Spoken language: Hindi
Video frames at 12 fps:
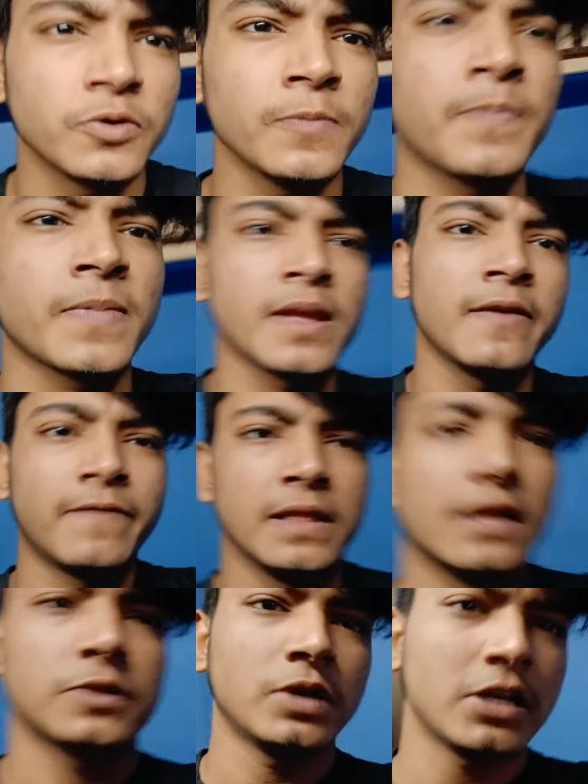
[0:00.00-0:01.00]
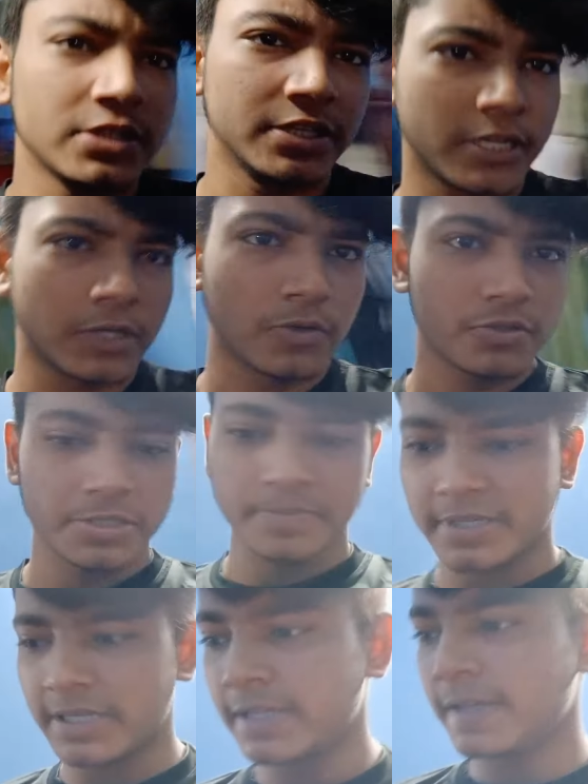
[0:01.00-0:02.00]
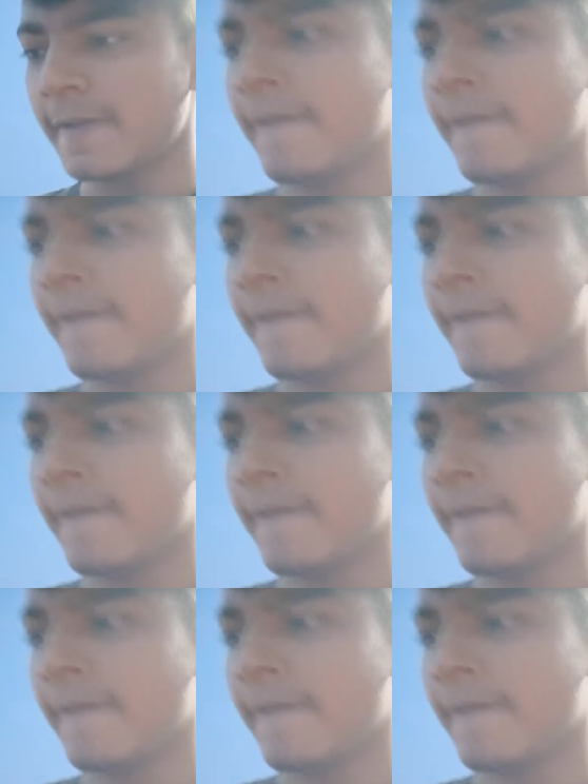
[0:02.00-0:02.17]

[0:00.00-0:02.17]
को फिलहाल तो यहाँ से निकल लो जिम के लिए